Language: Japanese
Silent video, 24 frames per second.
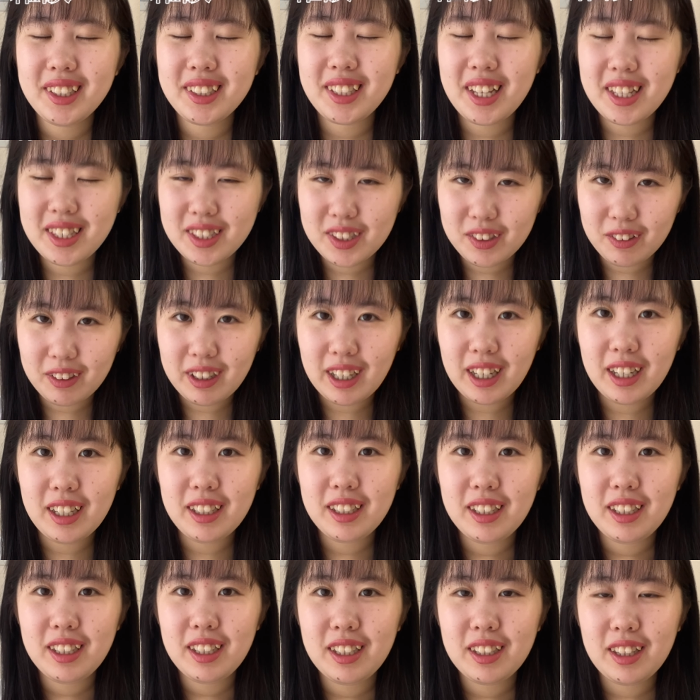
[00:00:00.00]
説とか
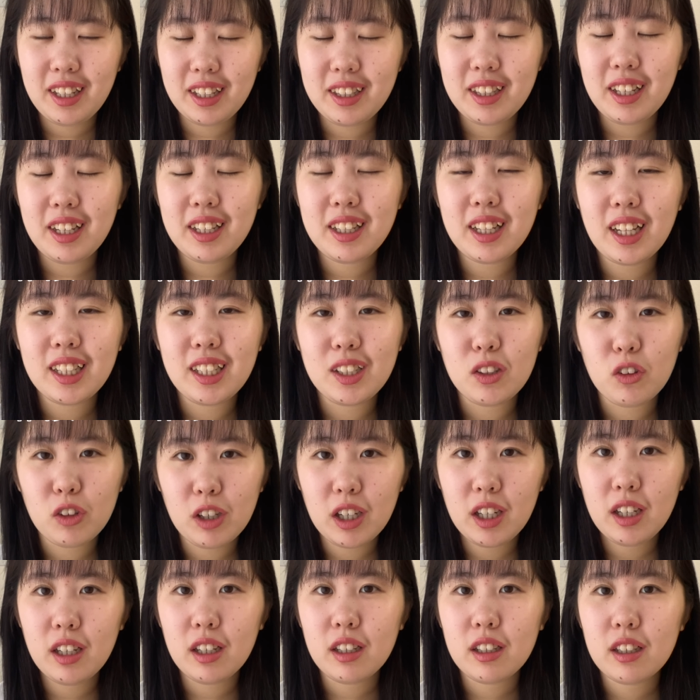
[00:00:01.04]
出ていたりと
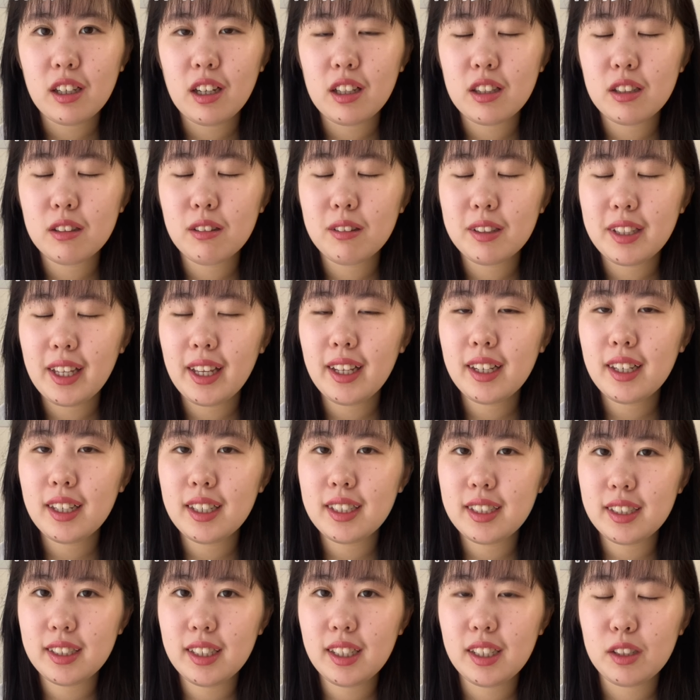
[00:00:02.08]
か、活動再
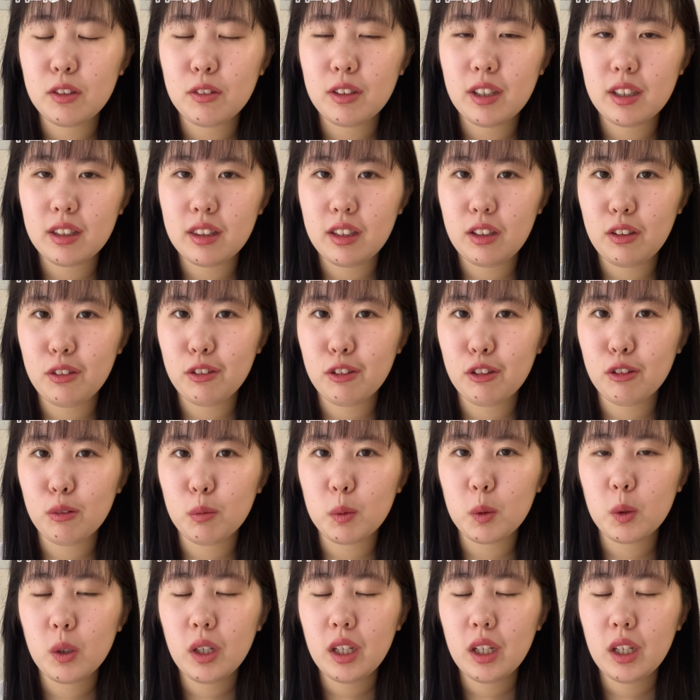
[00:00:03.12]
開しないとかっていうのも